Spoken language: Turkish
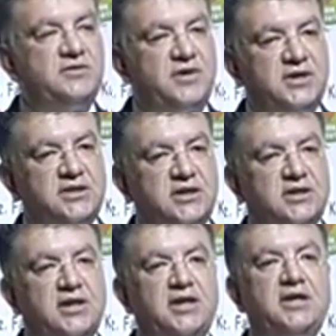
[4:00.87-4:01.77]

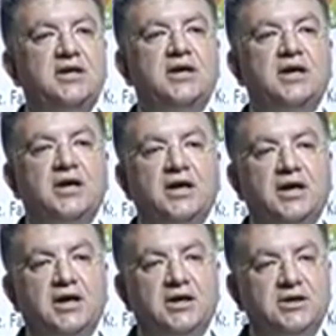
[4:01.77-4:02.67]
verdikleri
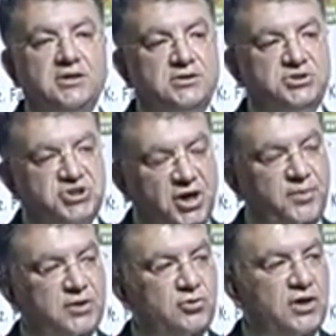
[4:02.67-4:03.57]

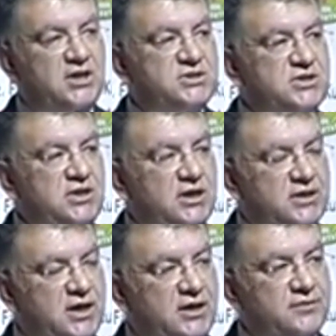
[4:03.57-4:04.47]
çaba dolayısıyla
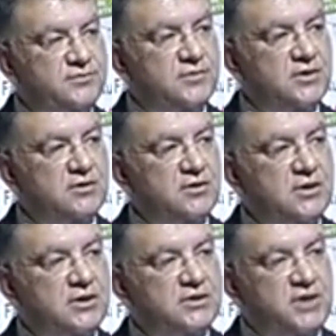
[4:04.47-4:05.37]
da
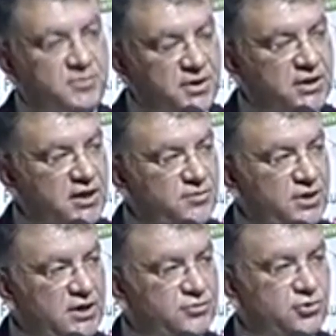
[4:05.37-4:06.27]
tebriklerimi
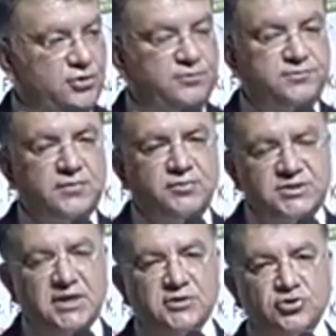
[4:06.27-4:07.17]
iletiyorum.
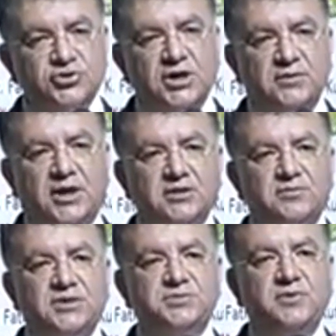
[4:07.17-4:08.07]
Bizler Sosyal
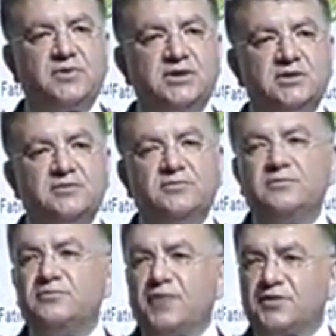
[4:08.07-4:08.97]
Yardımlaşma
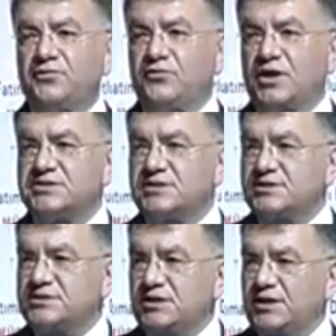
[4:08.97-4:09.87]
Vakfı
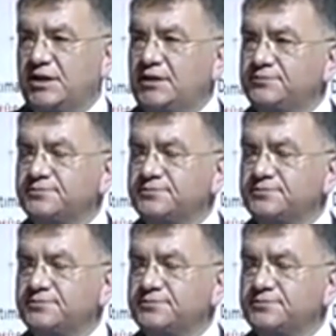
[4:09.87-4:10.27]
vasıtasıyla da